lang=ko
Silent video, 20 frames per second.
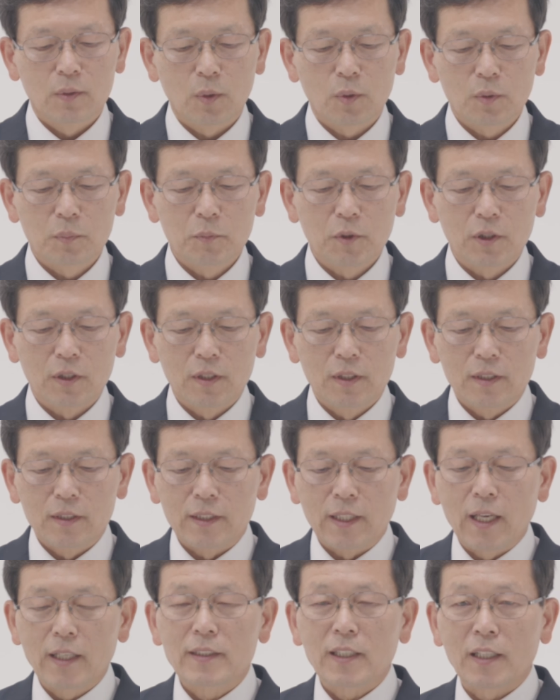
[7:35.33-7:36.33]
혹은 뭐
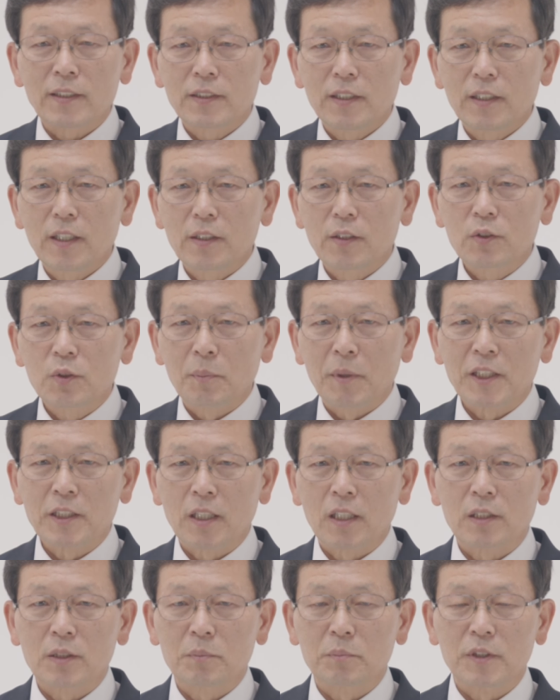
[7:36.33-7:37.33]
내 자신에 대해서
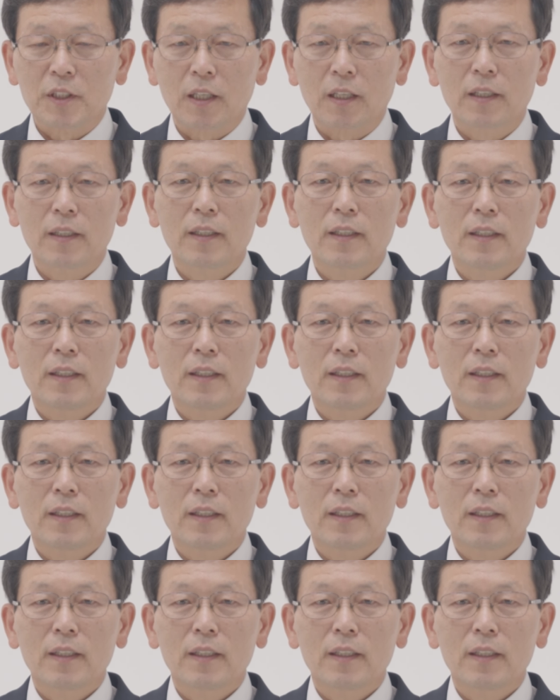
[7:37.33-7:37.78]
마찬가지입니다.